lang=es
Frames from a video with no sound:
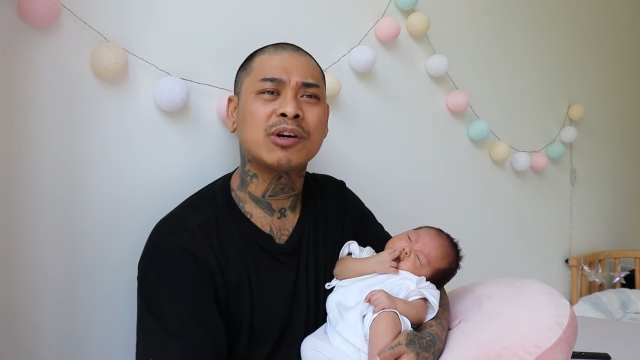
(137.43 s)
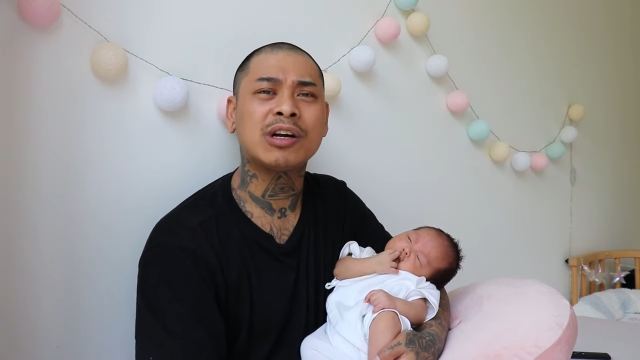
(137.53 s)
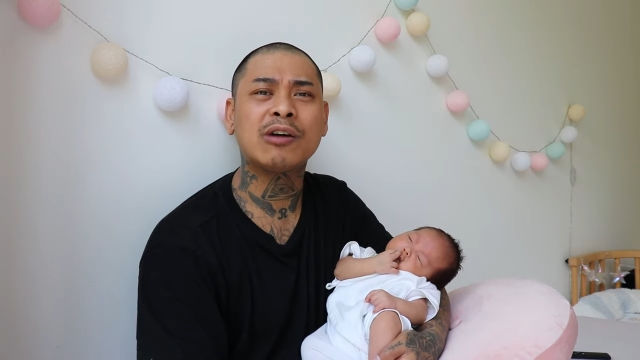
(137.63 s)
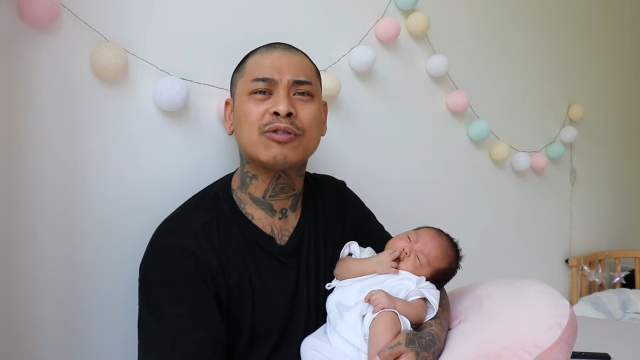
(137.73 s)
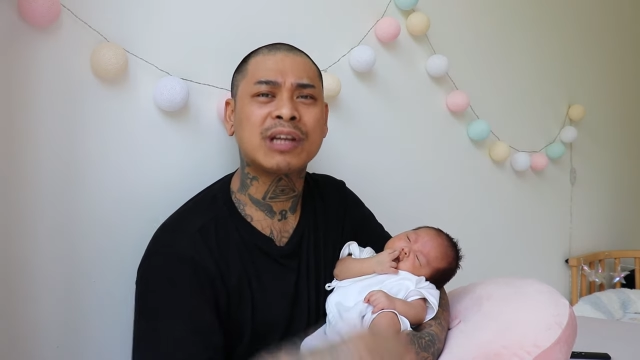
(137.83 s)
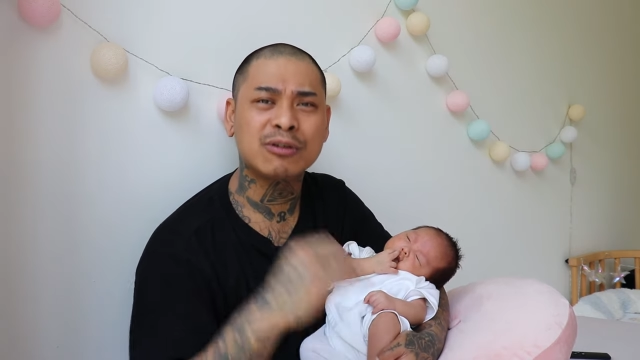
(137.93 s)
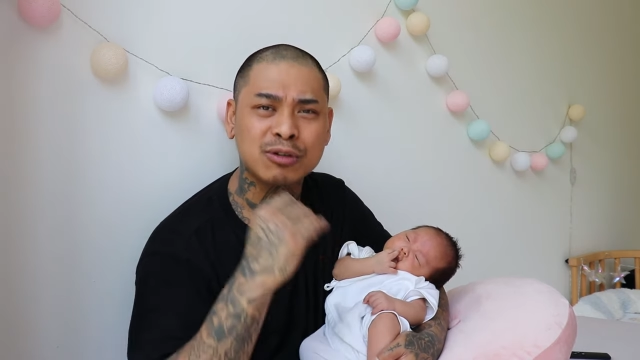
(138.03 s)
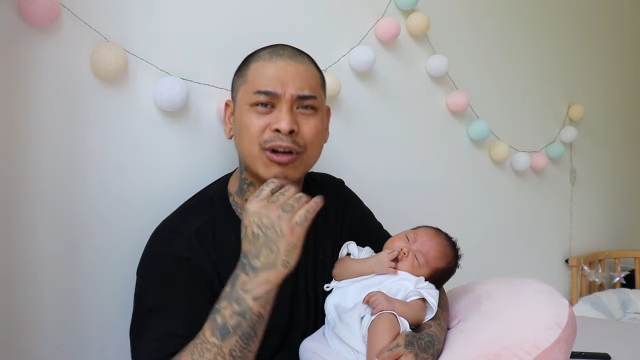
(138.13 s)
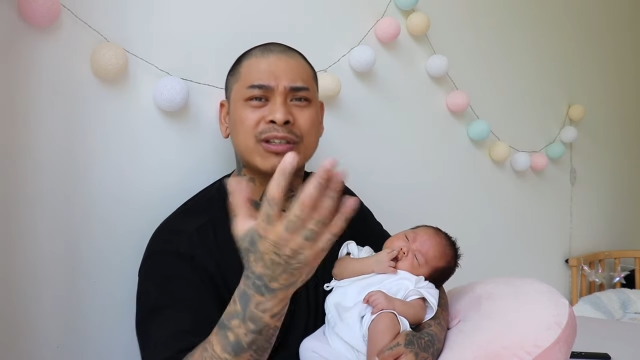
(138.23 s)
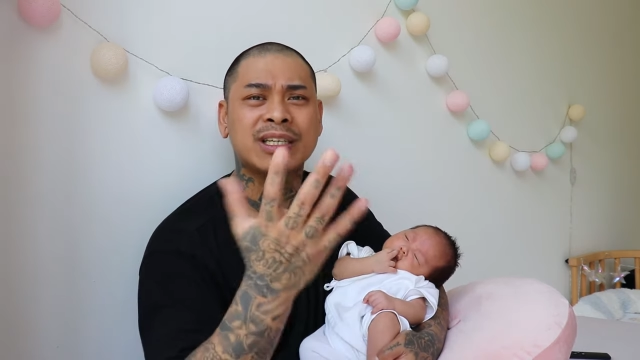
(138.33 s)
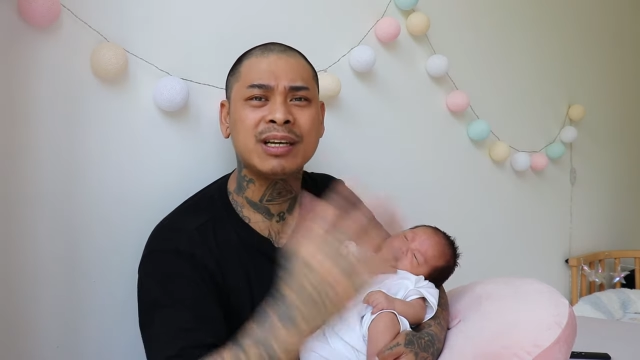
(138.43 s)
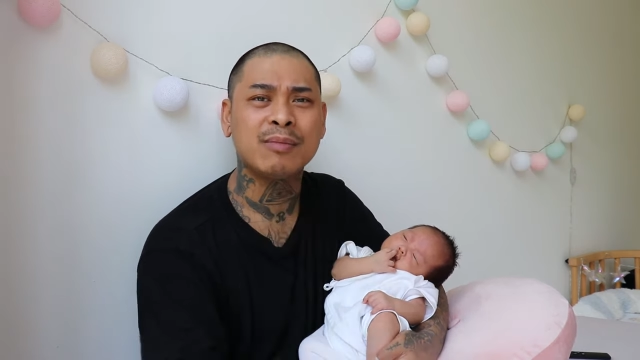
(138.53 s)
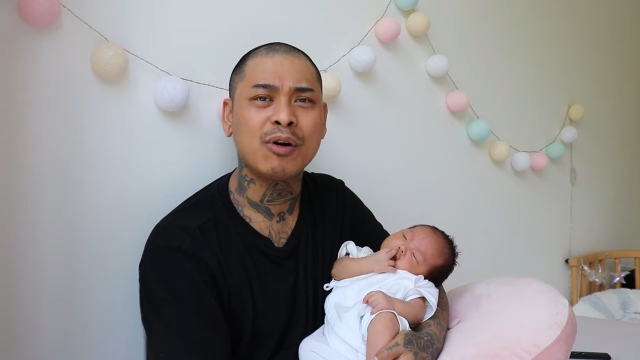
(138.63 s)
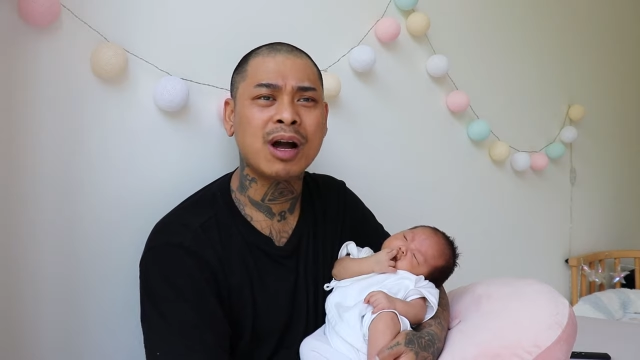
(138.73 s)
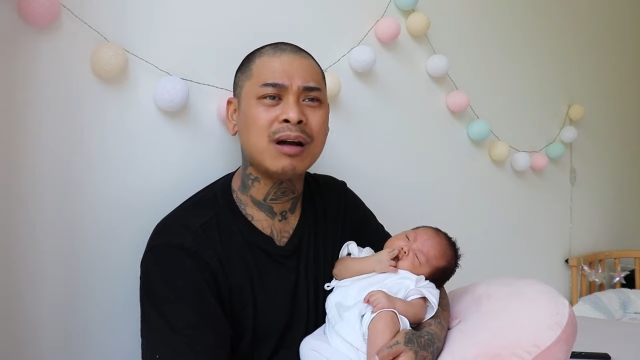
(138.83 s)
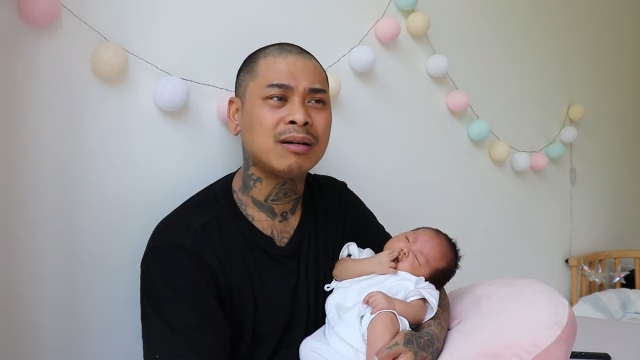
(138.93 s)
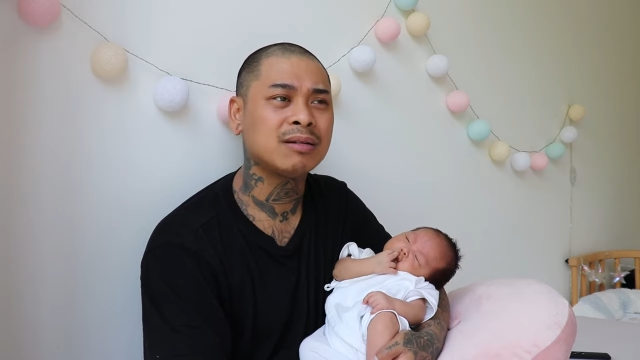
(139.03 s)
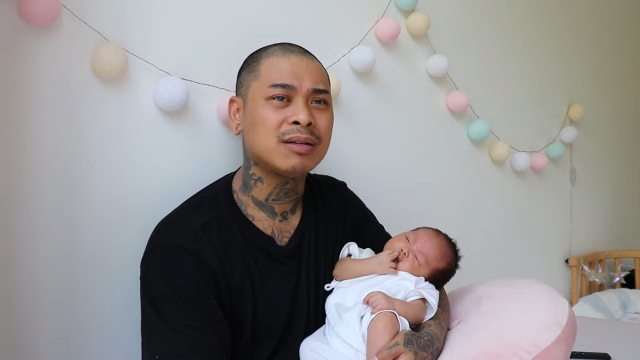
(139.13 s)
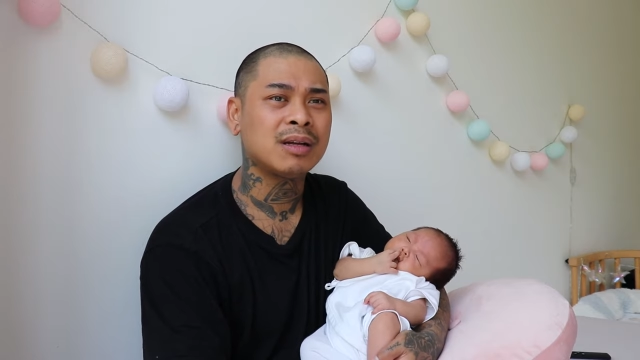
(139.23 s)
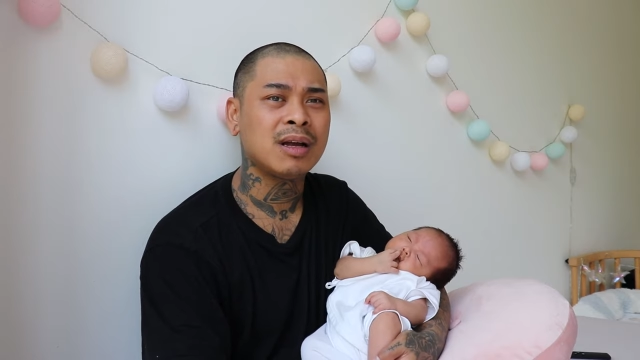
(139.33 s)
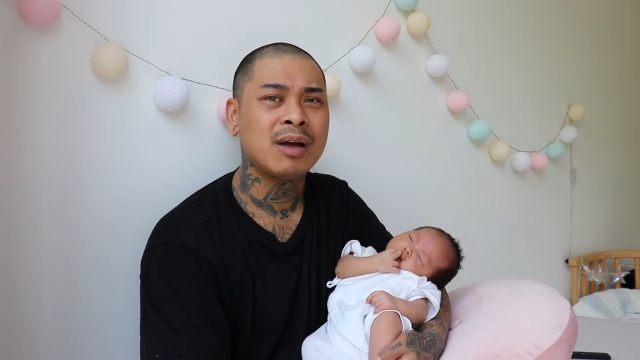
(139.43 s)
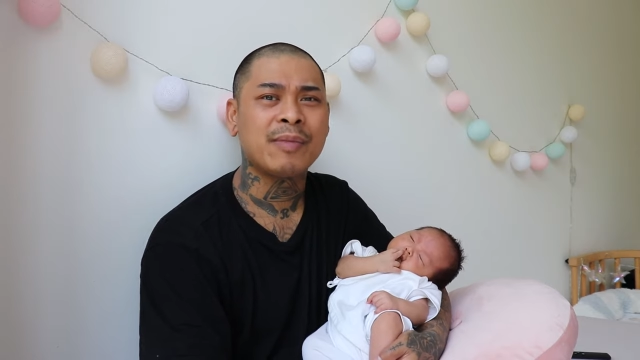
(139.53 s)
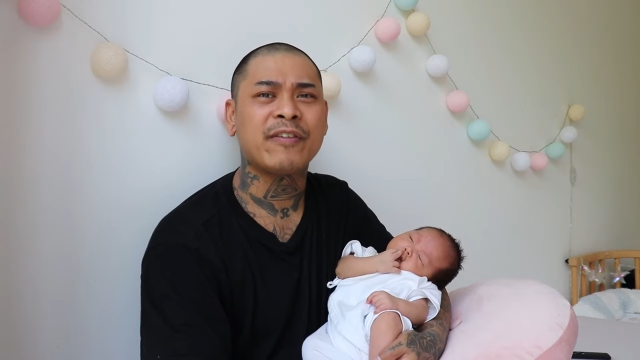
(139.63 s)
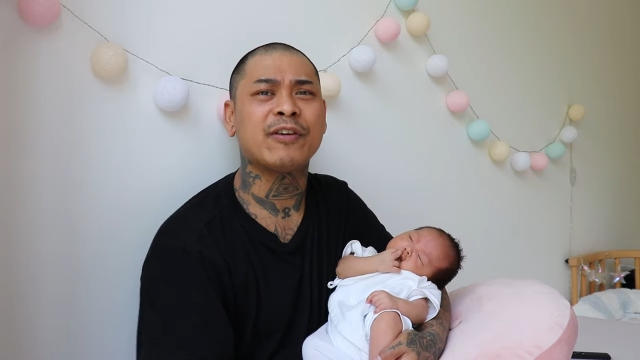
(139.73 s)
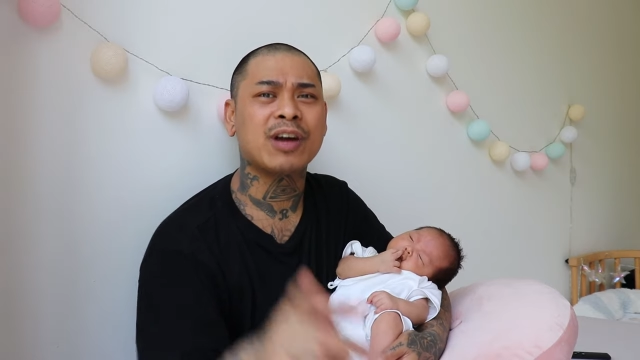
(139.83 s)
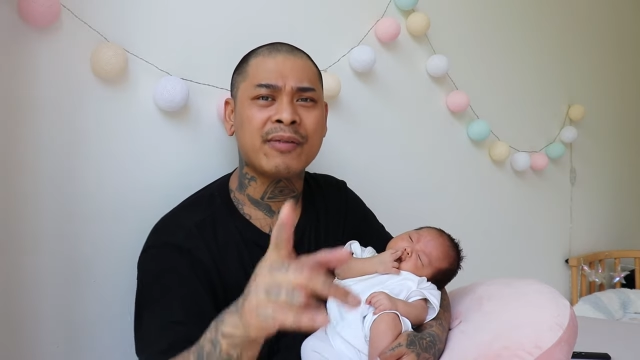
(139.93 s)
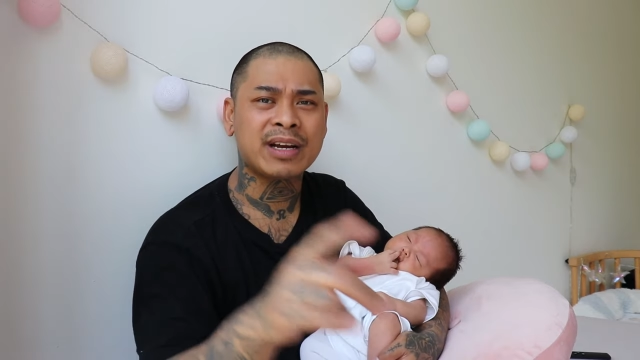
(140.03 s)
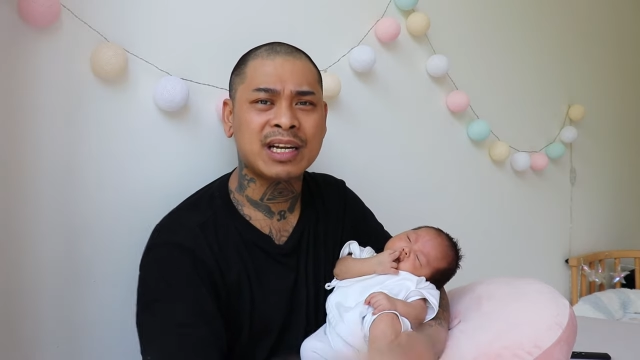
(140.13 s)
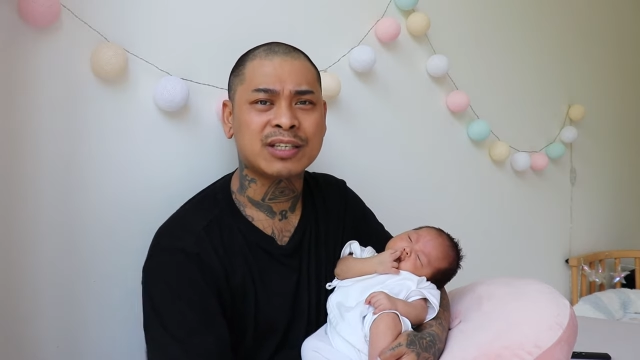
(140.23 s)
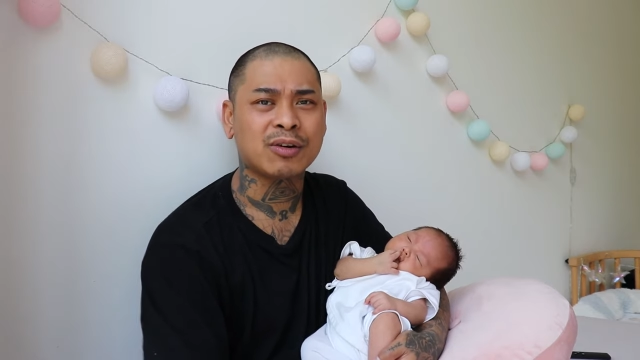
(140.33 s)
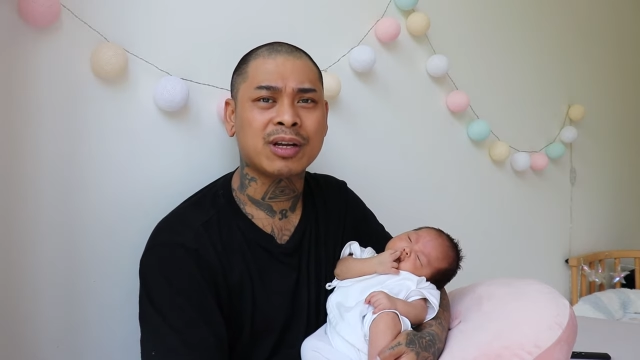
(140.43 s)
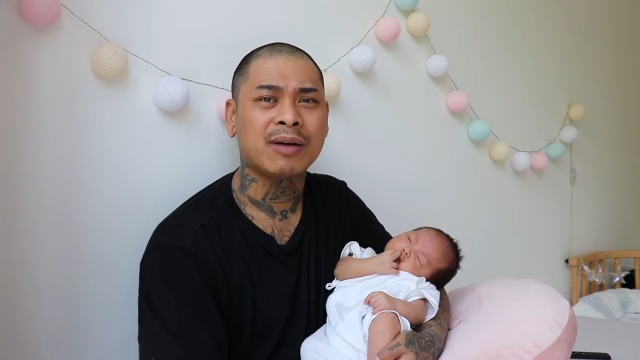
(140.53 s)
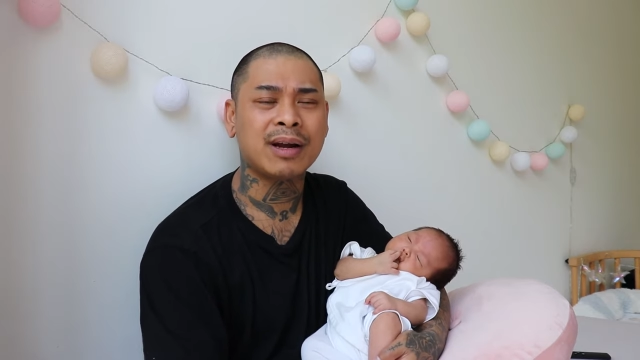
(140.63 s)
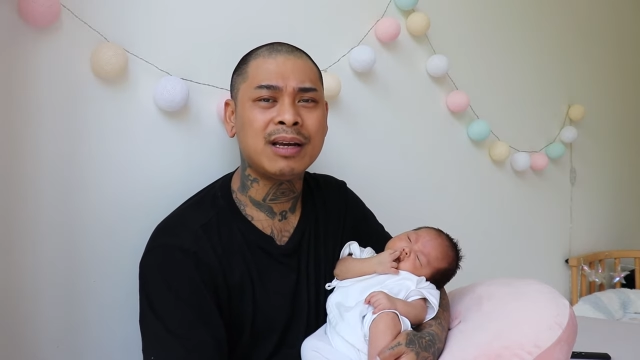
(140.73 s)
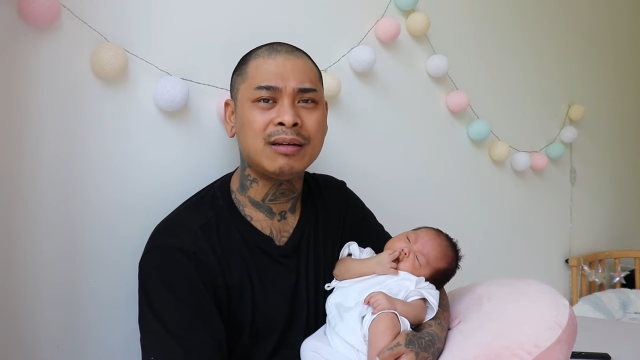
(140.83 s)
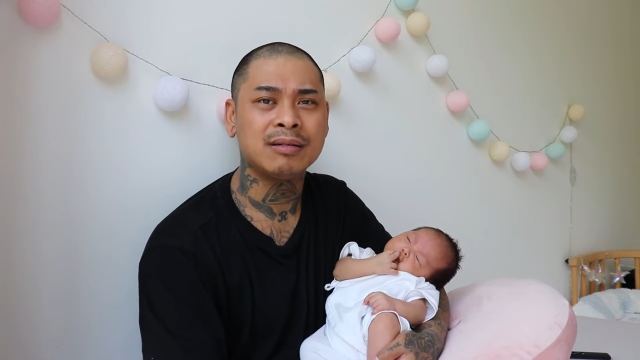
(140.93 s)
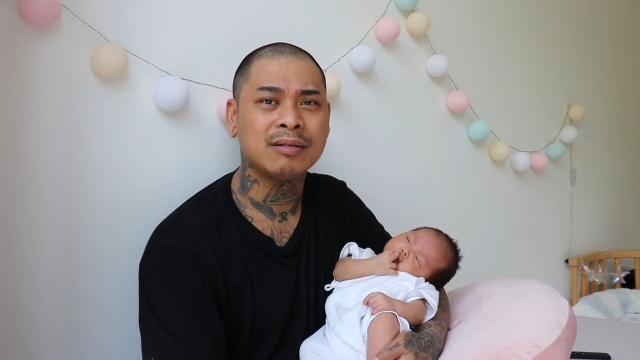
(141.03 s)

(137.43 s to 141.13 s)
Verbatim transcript: mejor que contárselo así en boca. Prefiero que veáis la historia, ¿vale?